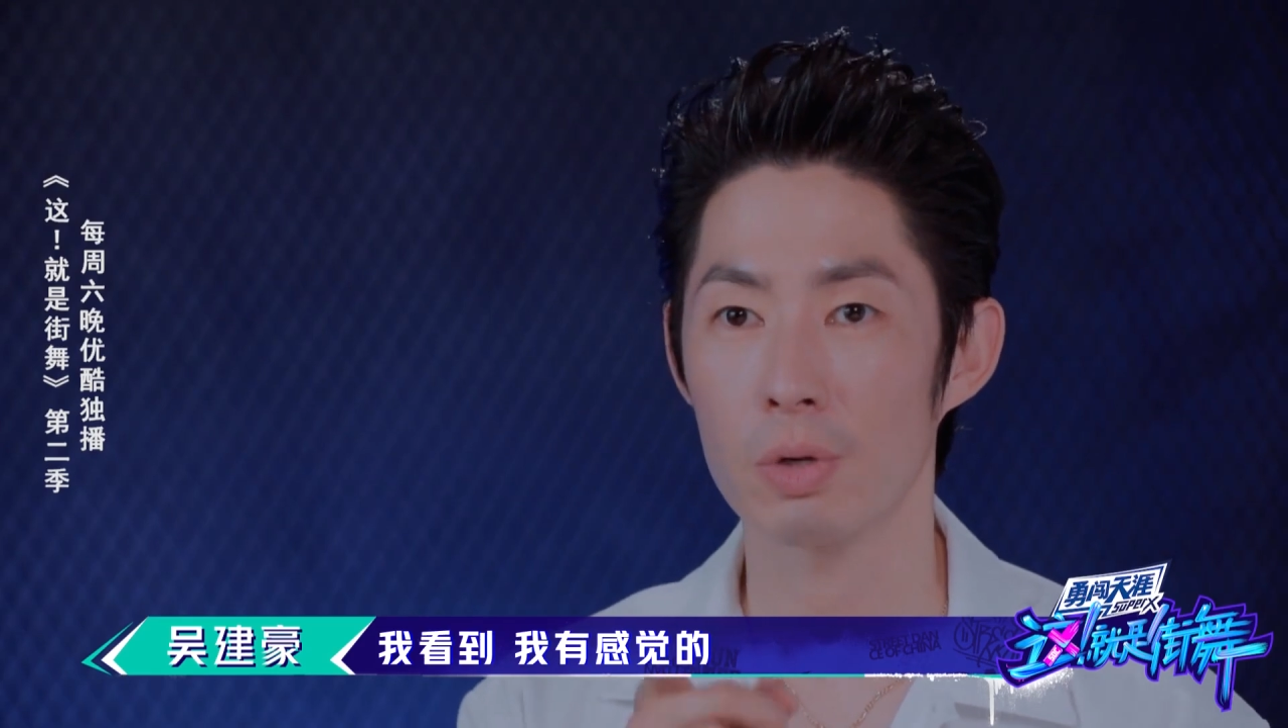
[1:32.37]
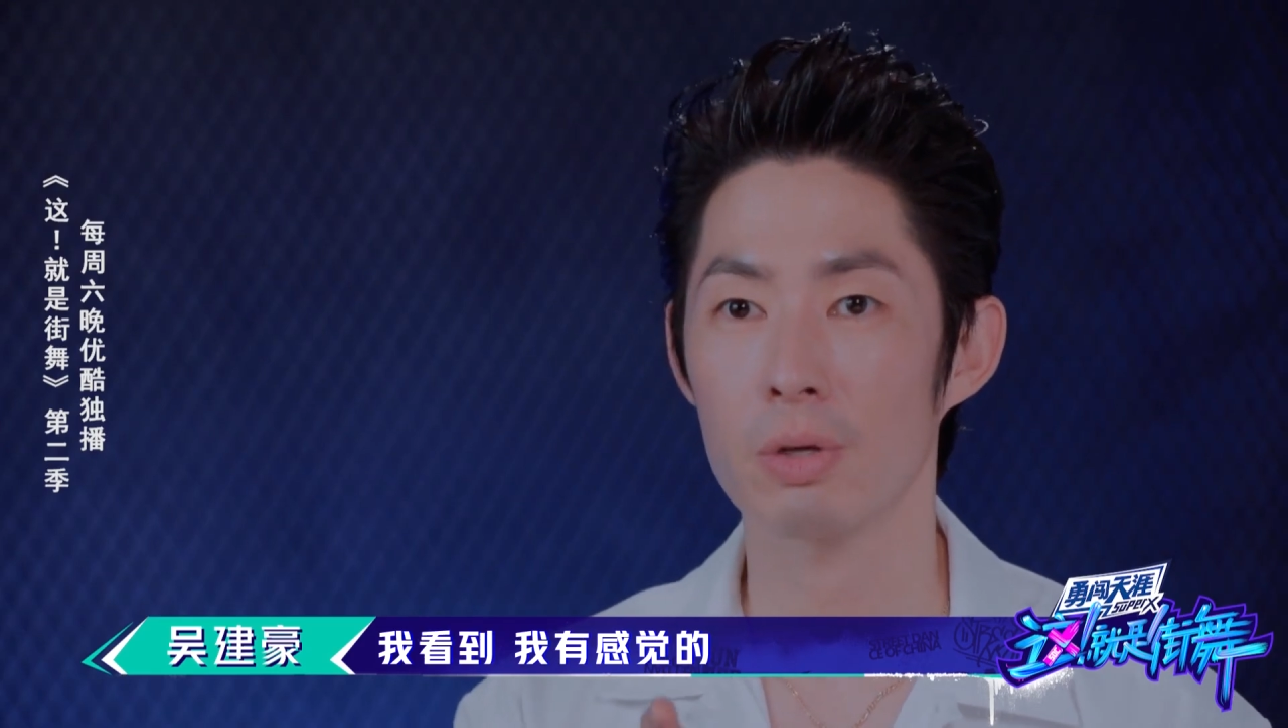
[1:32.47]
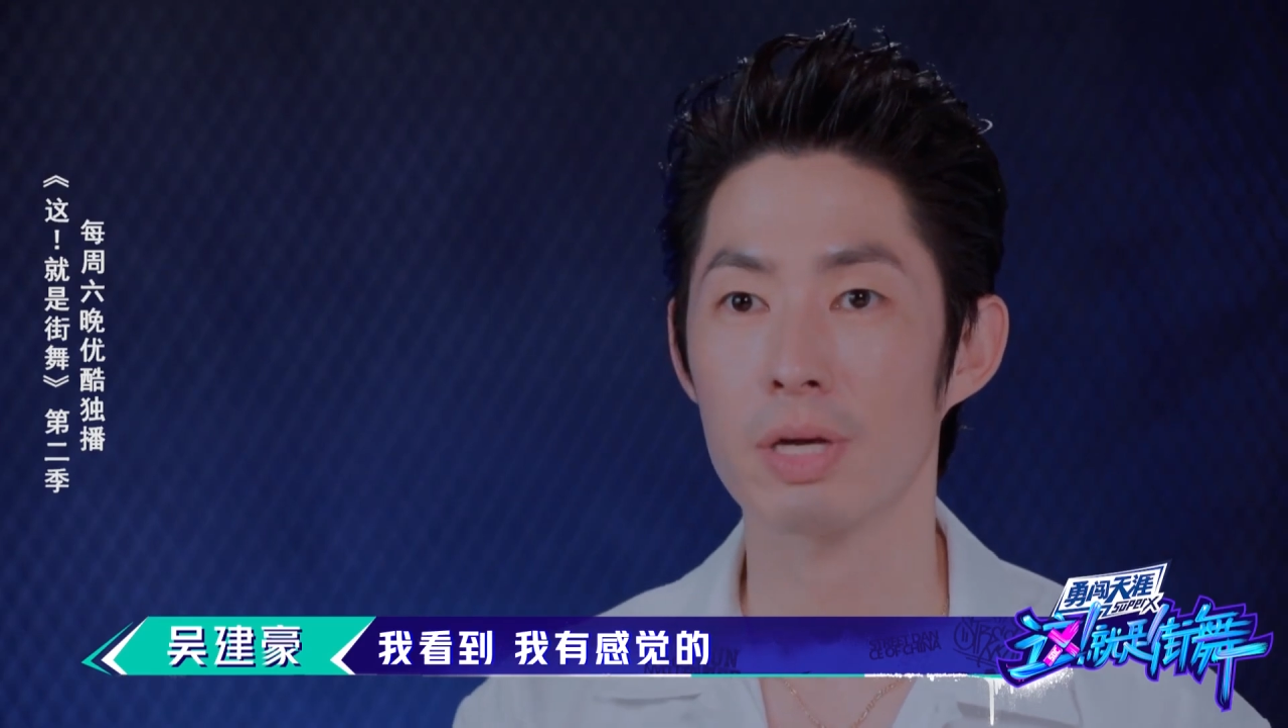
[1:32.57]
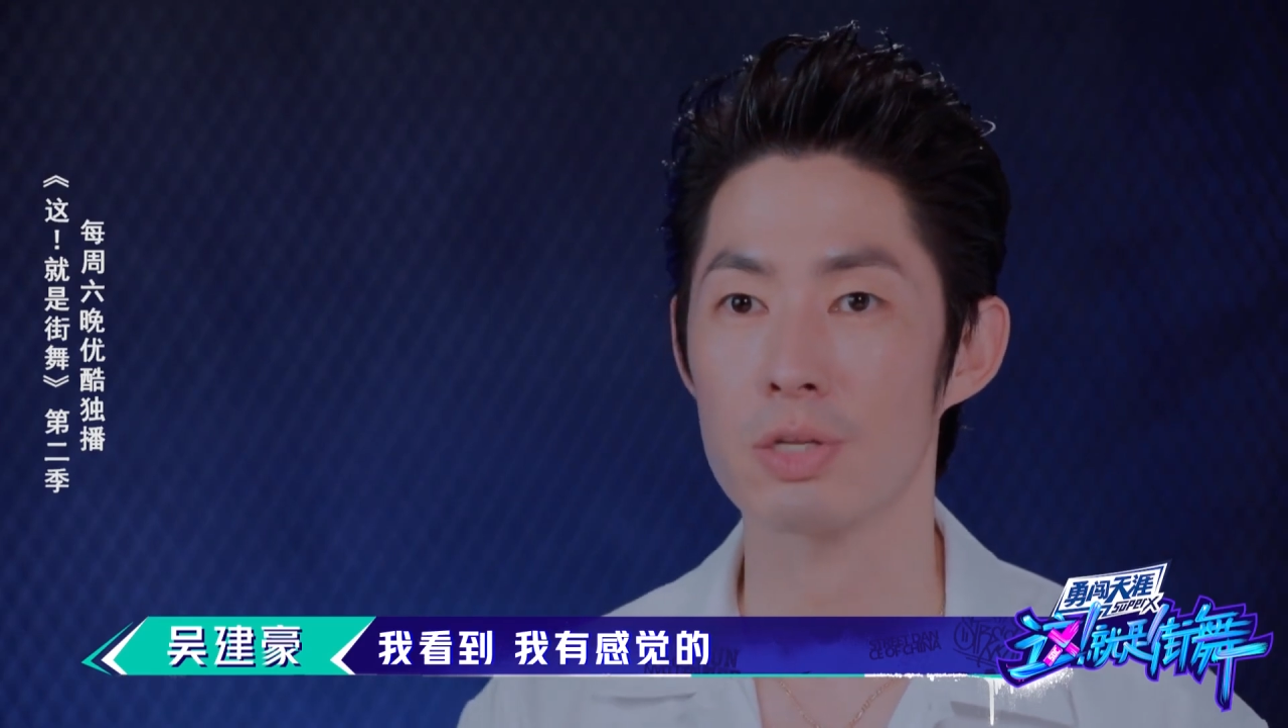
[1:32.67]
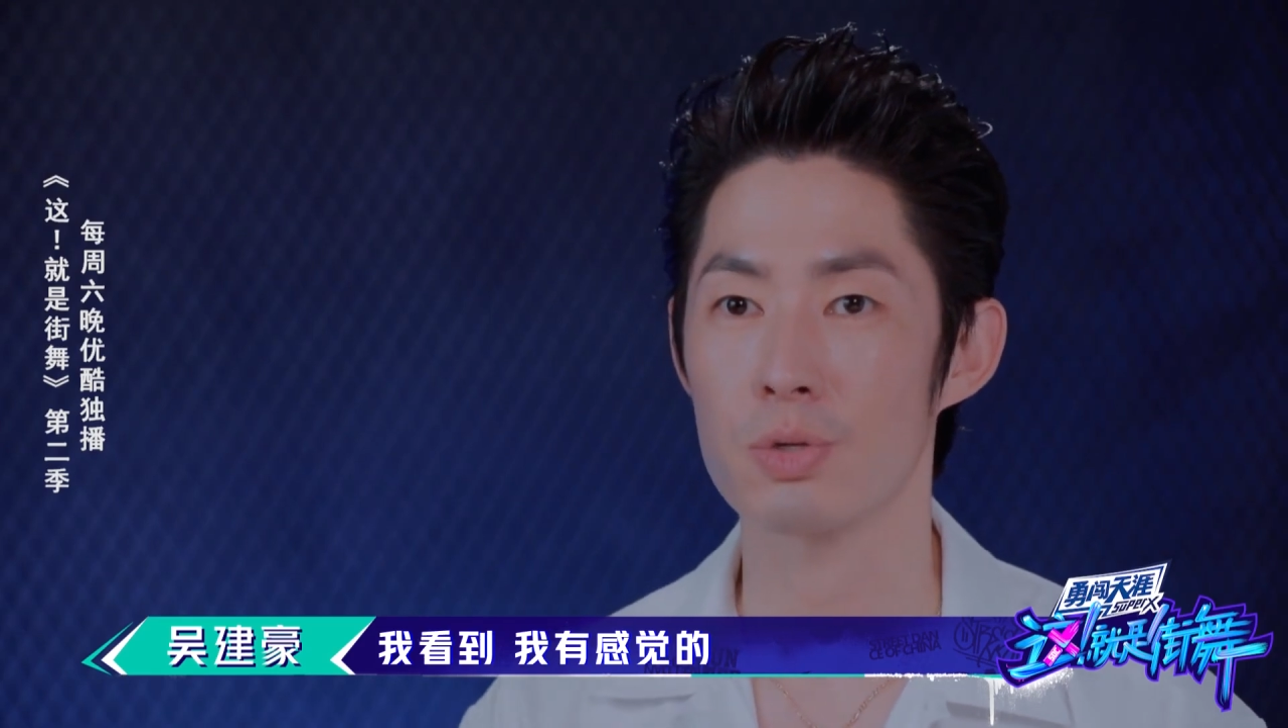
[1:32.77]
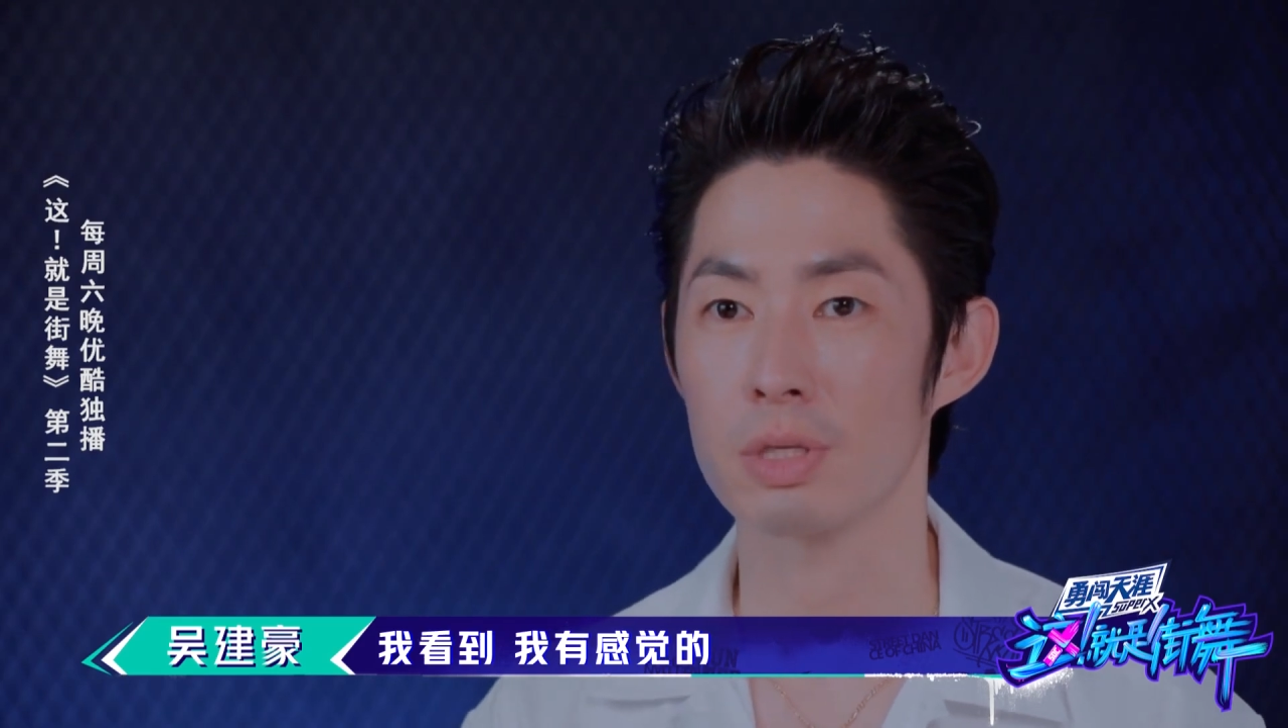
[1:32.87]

我有感觉